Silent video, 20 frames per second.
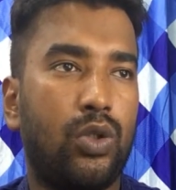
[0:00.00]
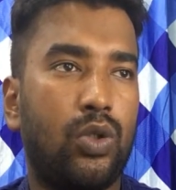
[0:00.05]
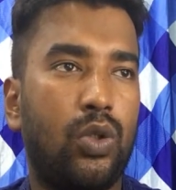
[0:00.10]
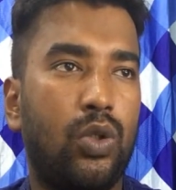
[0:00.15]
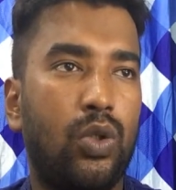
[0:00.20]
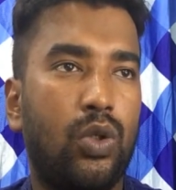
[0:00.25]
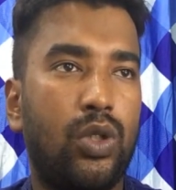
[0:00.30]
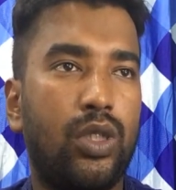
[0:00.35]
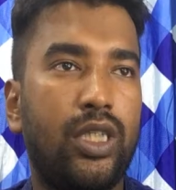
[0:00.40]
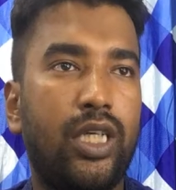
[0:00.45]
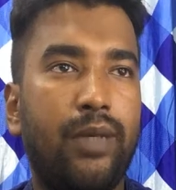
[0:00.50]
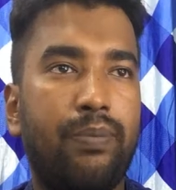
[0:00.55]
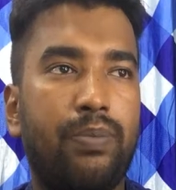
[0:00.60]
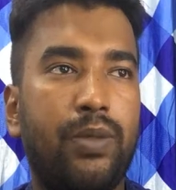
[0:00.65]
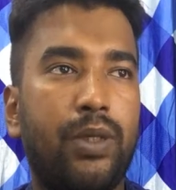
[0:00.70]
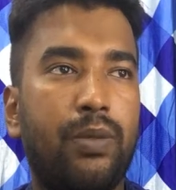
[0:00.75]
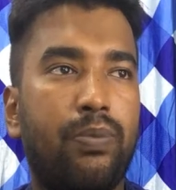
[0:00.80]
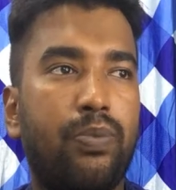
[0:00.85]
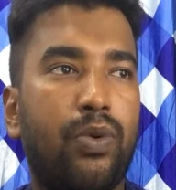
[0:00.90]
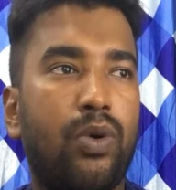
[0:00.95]
তো
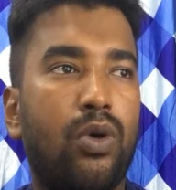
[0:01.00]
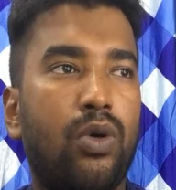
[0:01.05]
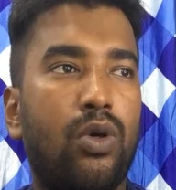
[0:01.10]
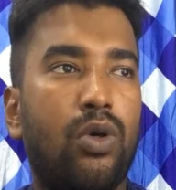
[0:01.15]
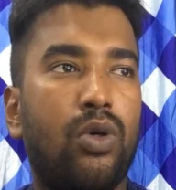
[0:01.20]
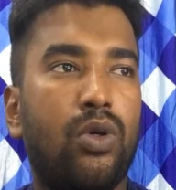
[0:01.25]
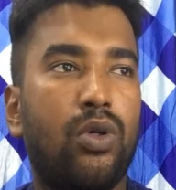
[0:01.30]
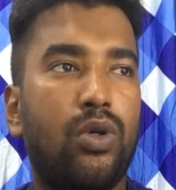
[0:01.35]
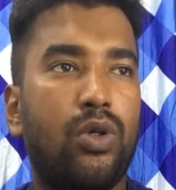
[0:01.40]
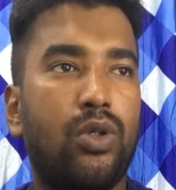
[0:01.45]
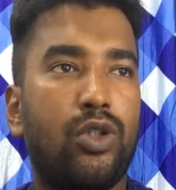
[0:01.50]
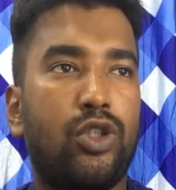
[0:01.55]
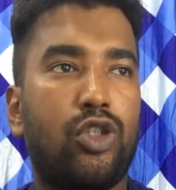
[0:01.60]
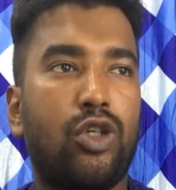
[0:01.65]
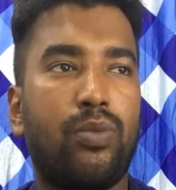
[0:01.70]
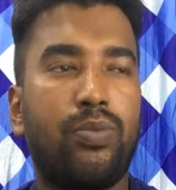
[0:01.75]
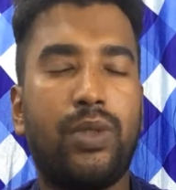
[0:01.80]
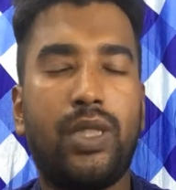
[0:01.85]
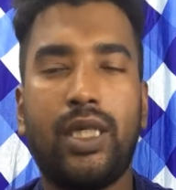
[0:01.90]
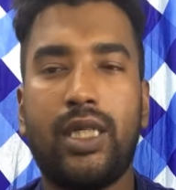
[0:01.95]
ইএফটি প্রো
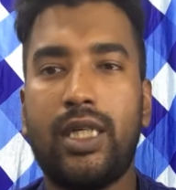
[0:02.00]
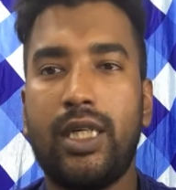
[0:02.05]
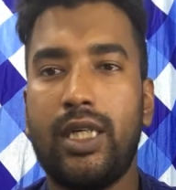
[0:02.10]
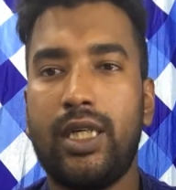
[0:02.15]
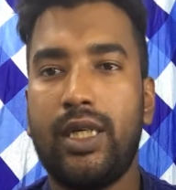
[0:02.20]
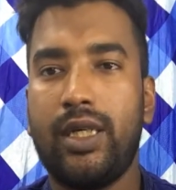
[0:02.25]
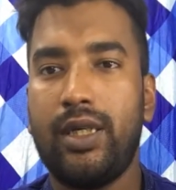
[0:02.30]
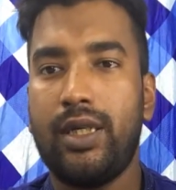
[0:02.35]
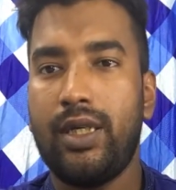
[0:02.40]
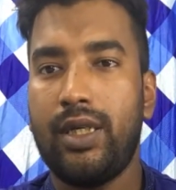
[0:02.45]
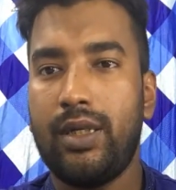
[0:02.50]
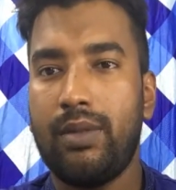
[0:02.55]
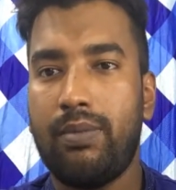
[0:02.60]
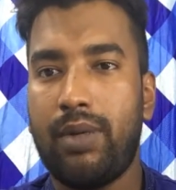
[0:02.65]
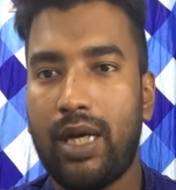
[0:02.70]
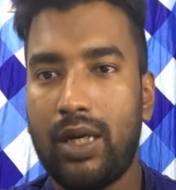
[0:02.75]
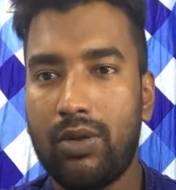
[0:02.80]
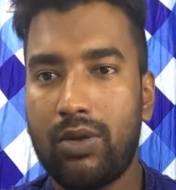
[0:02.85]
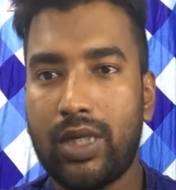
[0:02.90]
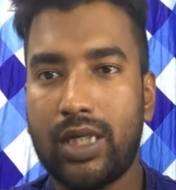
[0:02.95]
সব থেকে
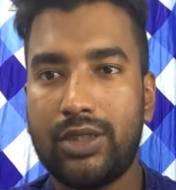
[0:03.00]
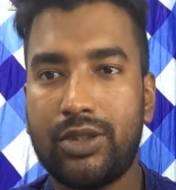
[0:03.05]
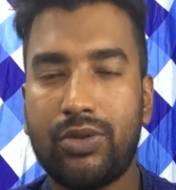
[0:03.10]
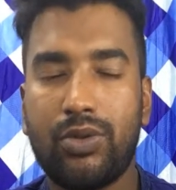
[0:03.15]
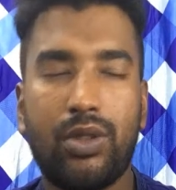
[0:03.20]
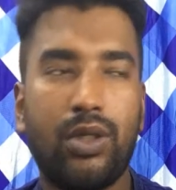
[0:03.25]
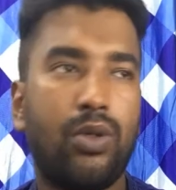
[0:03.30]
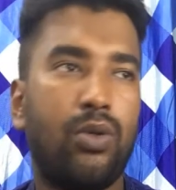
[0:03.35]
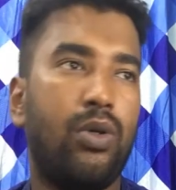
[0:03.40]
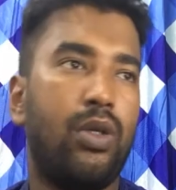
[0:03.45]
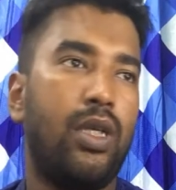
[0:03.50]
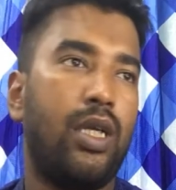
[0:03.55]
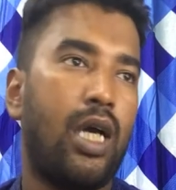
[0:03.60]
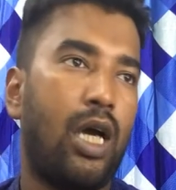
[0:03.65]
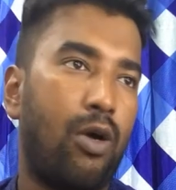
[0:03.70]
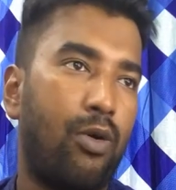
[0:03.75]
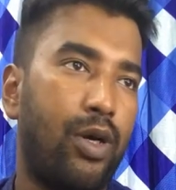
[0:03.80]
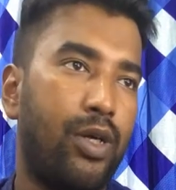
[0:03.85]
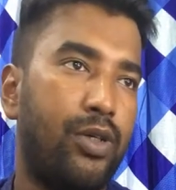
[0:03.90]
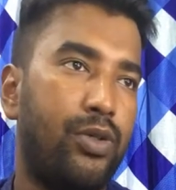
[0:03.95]
ভালো কাজ করে অনলি
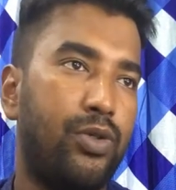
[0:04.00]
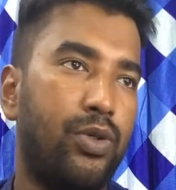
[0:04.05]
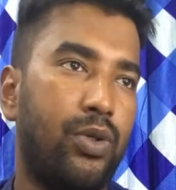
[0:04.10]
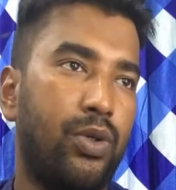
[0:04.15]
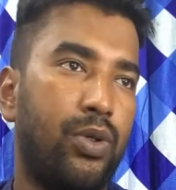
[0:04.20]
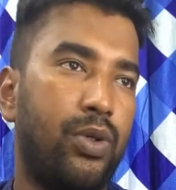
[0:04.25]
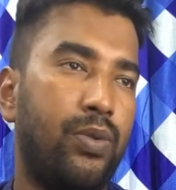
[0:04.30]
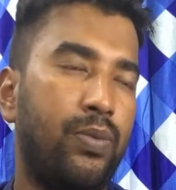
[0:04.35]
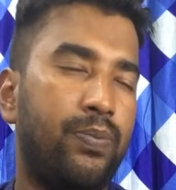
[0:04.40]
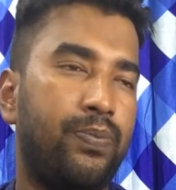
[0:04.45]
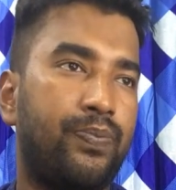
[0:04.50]
হাওয়াইয়ের জন্য